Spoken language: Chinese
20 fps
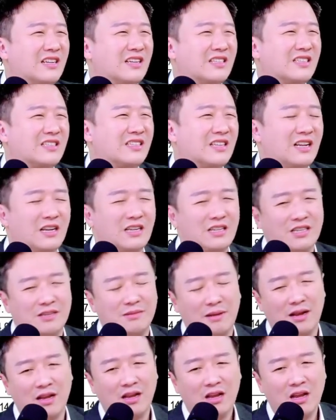怎样之类
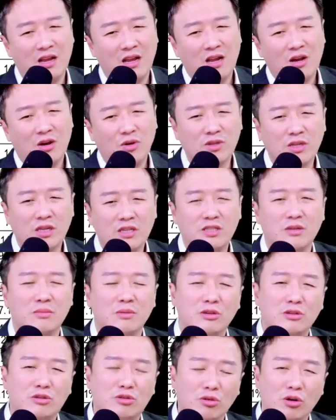的嘛？我那时候
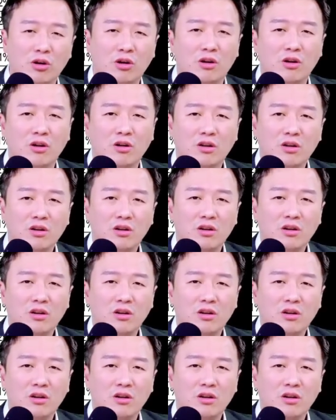怎么说？